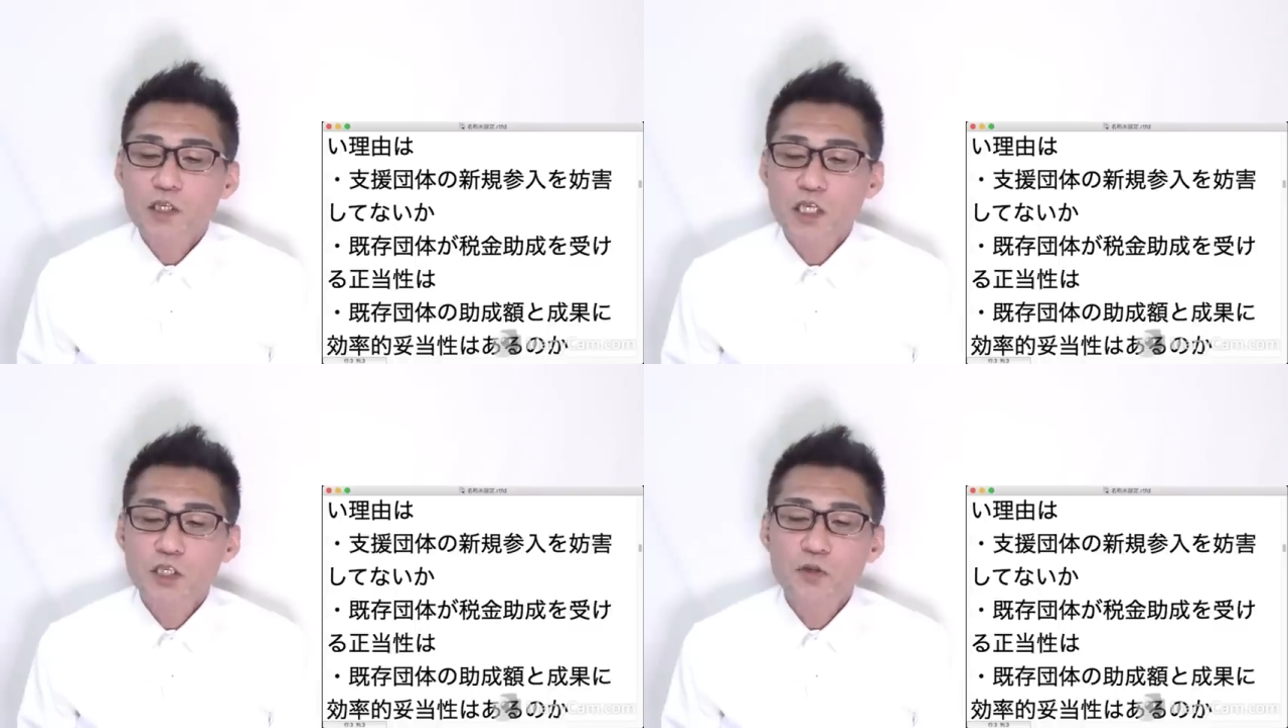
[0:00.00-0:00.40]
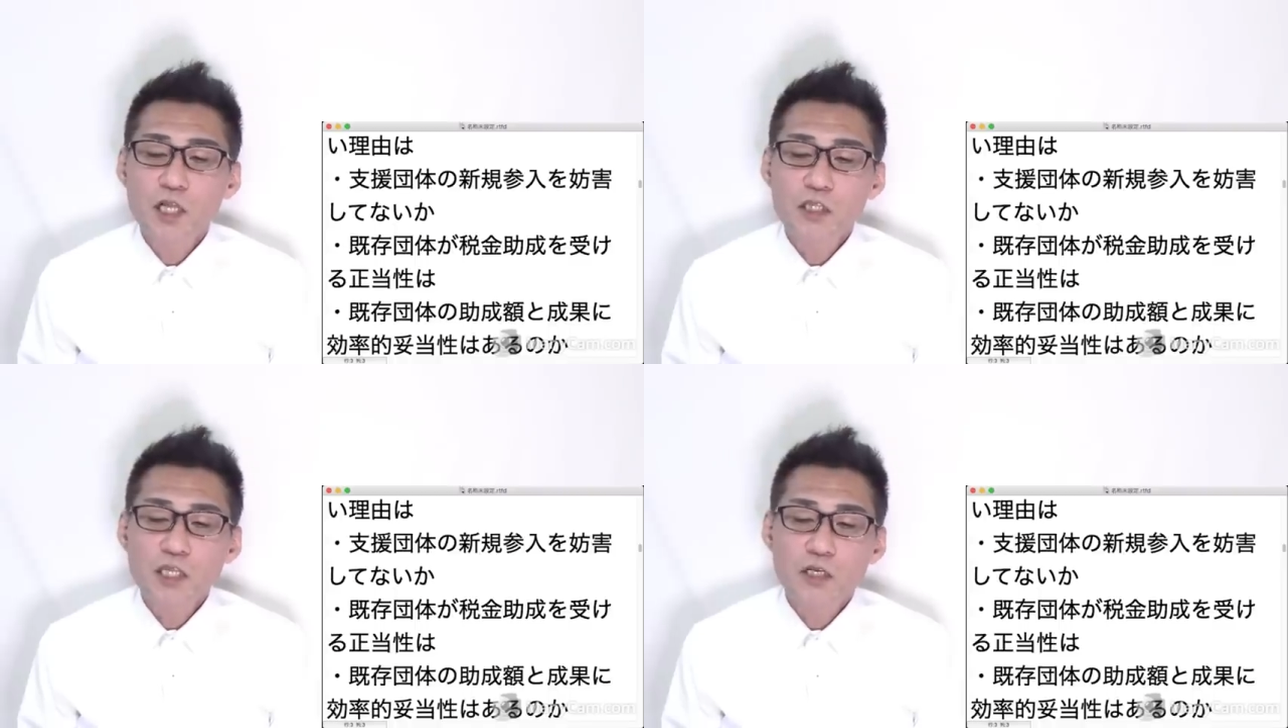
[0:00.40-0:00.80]
既存
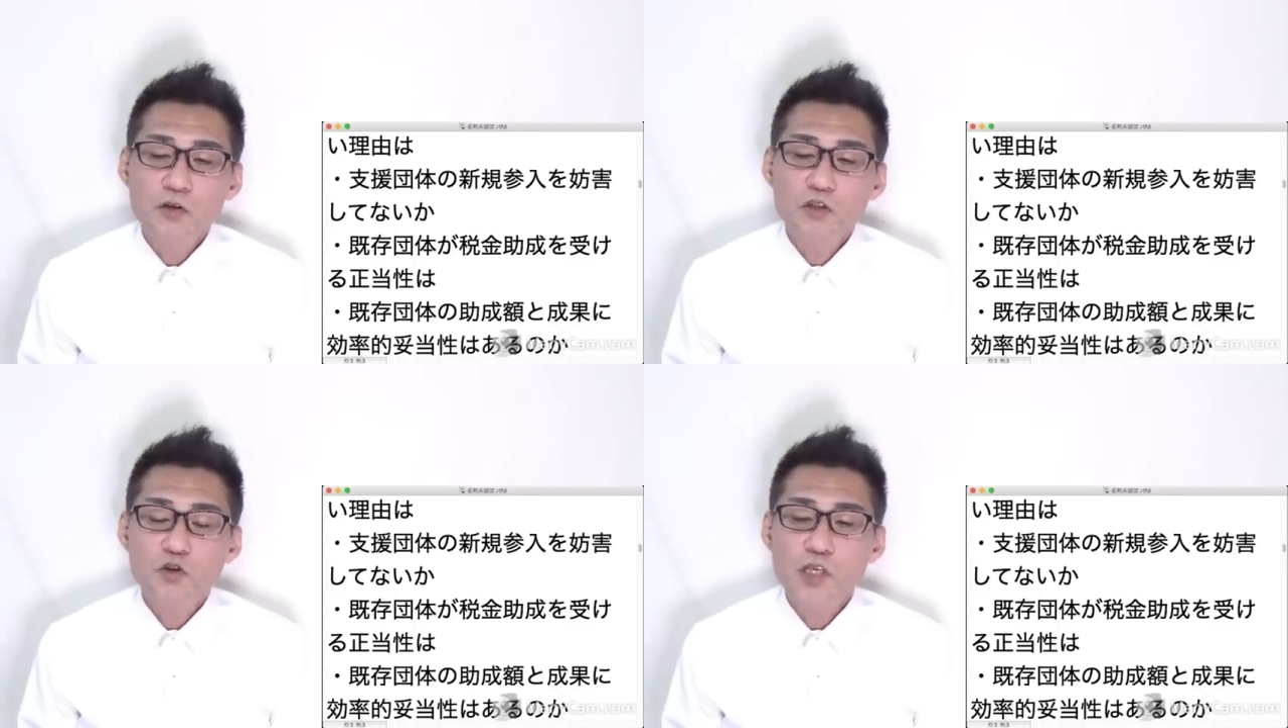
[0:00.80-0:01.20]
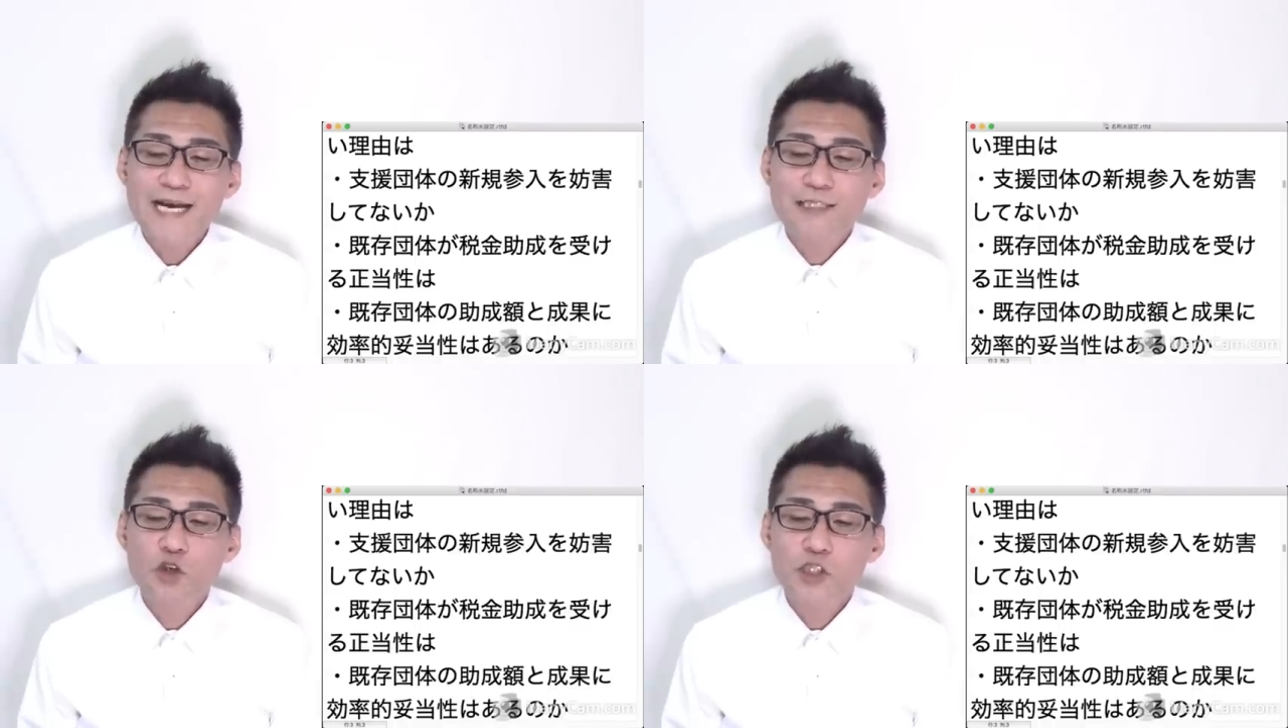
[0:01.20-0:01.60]
団体の助成
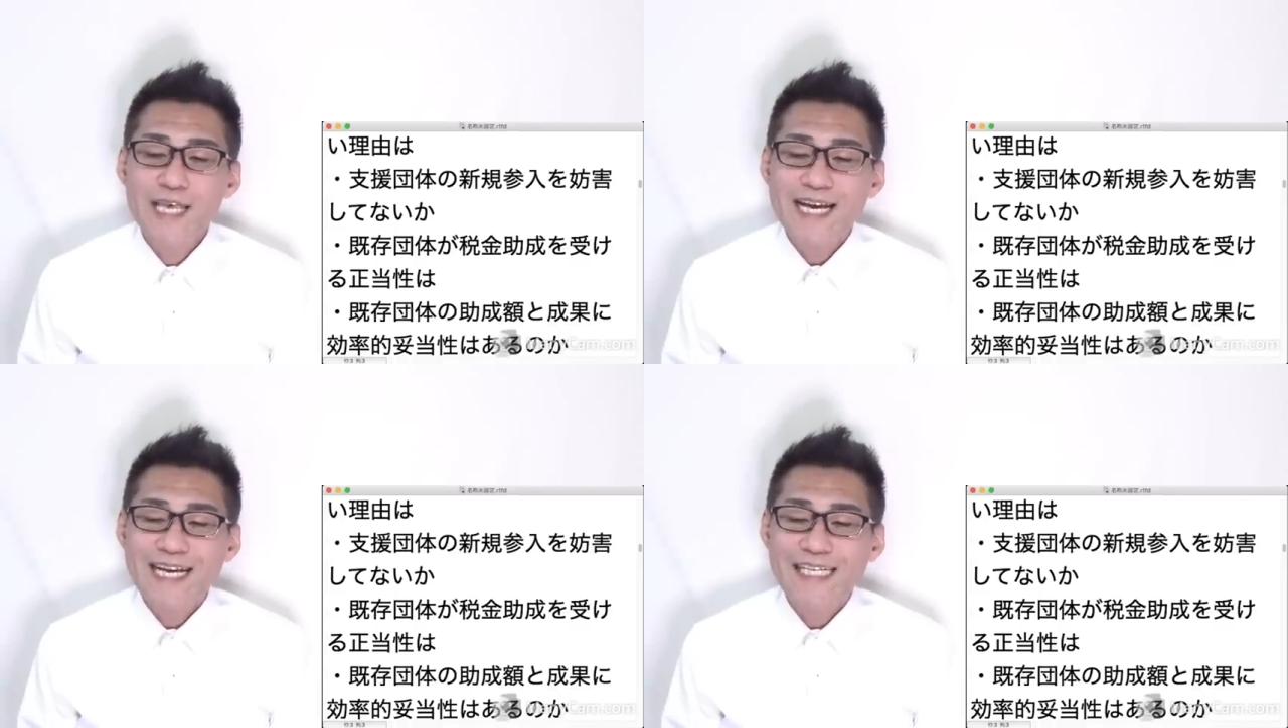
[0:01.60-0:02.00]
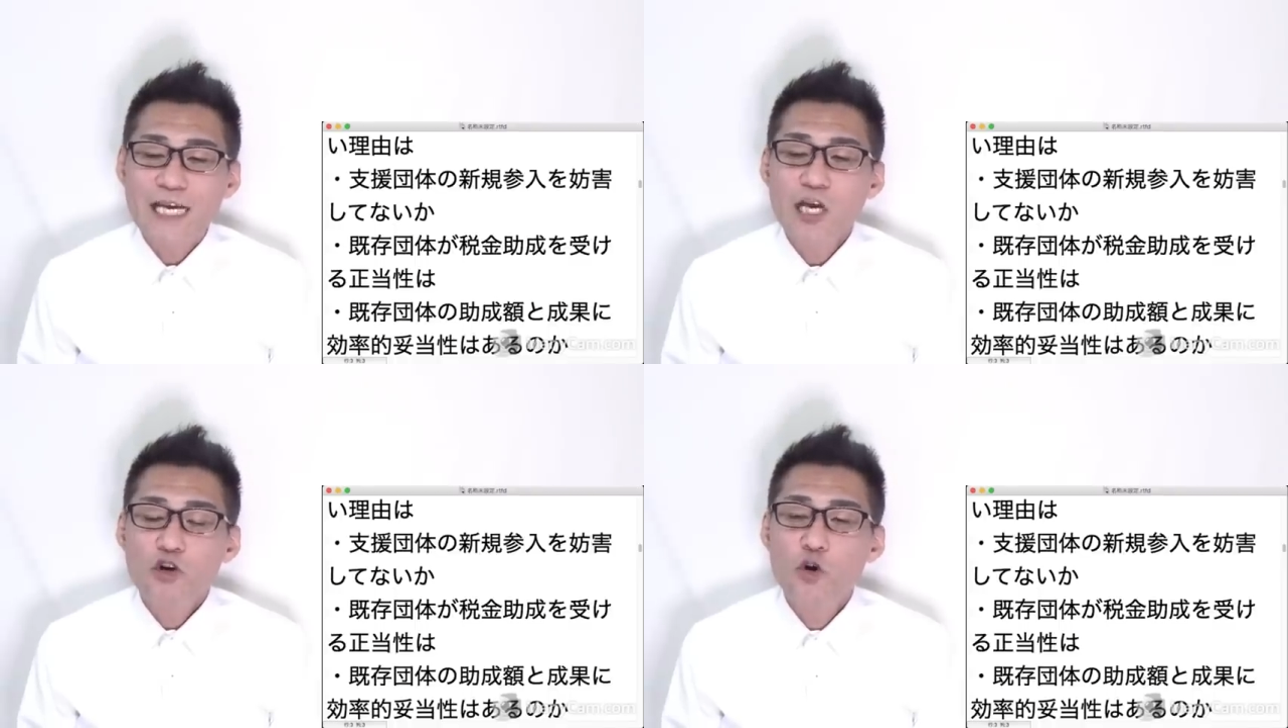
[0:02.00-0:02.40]
額と成果
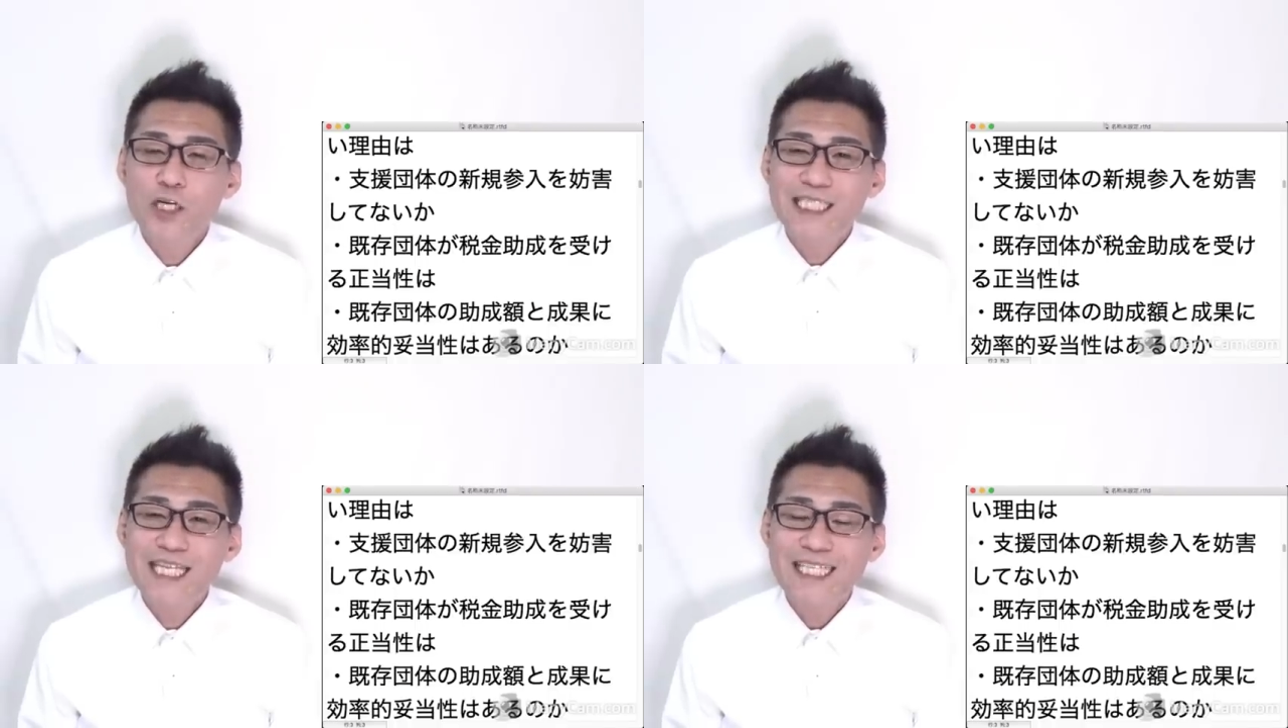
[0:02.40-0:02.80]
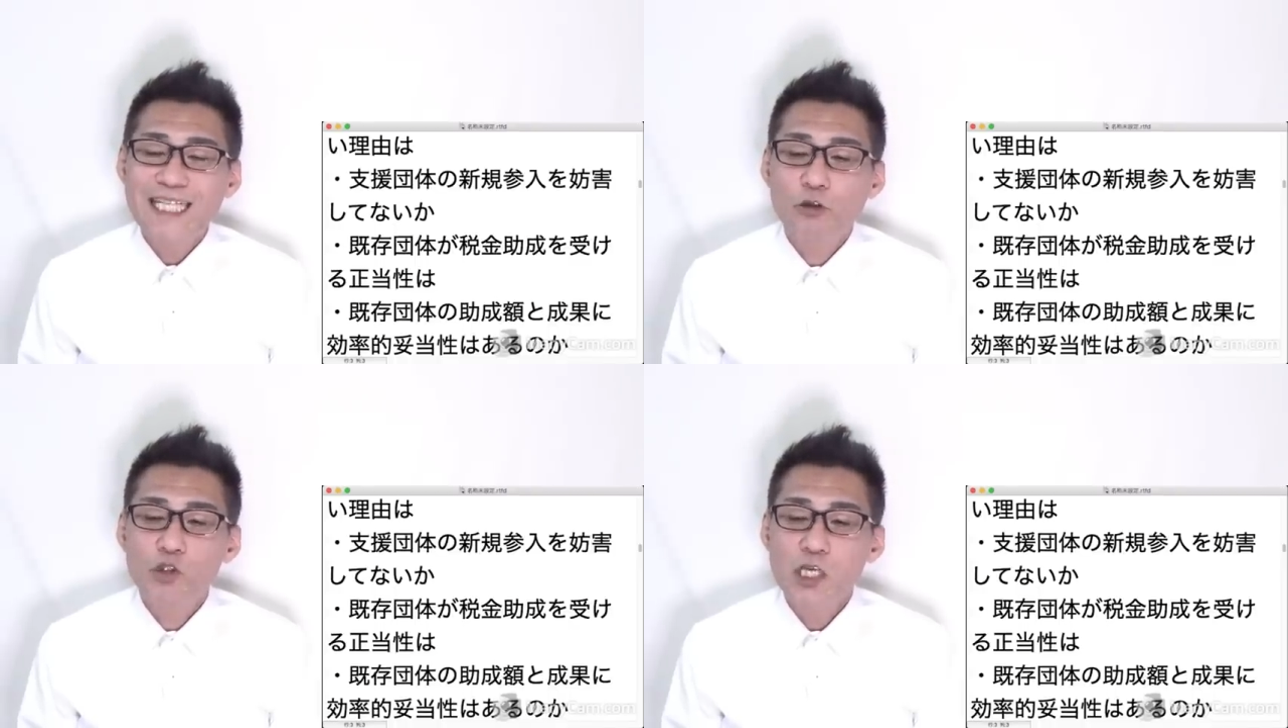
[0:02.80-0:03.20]
に効率的
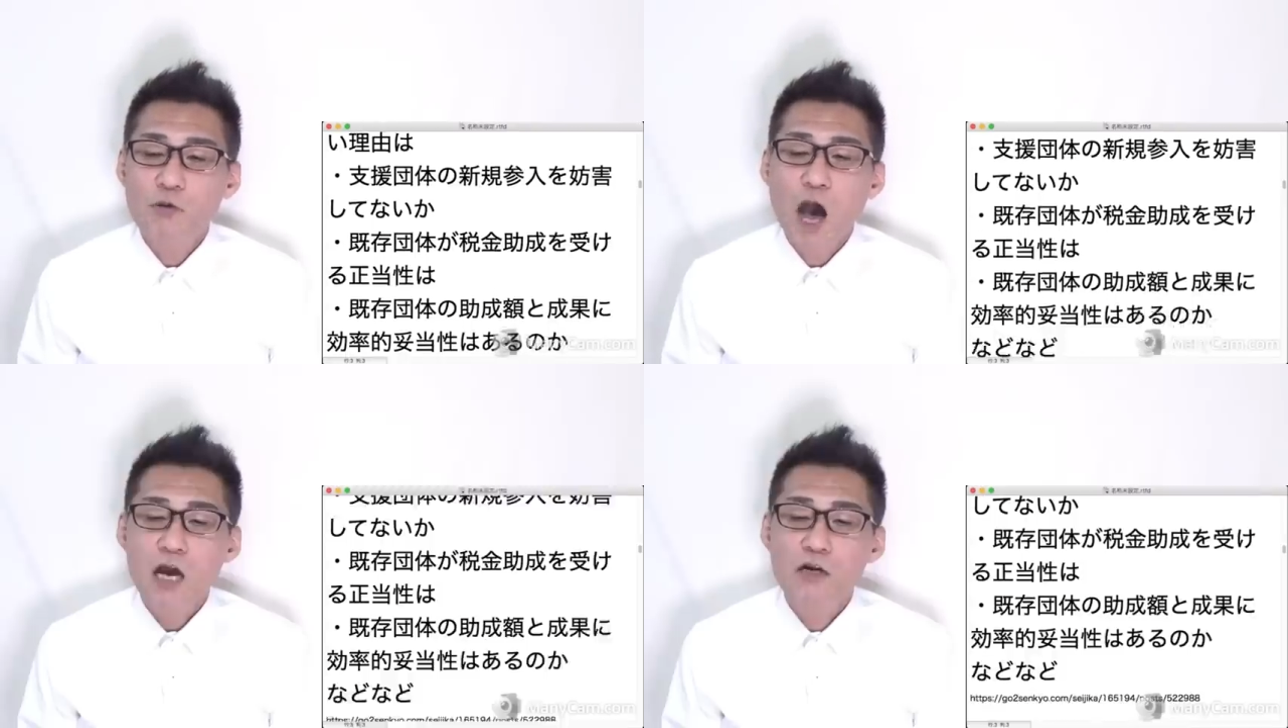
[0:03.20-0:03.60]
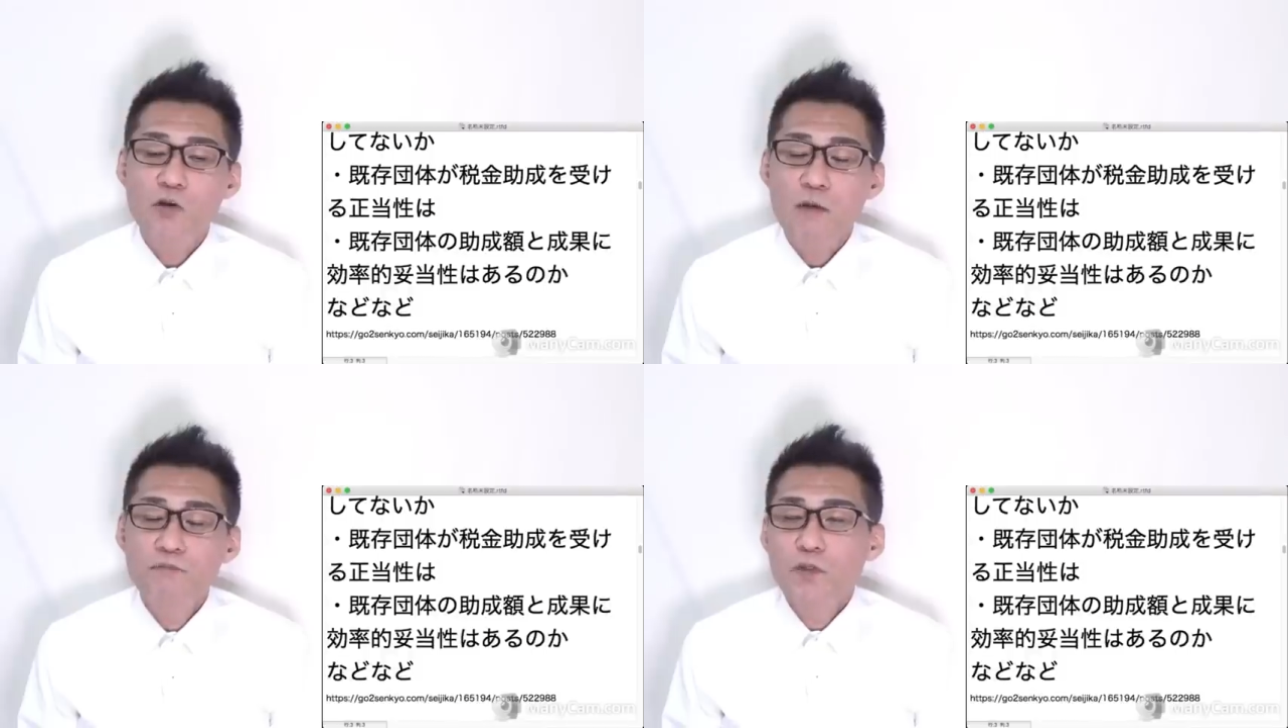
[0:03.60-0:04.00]
妥当性はあるのか、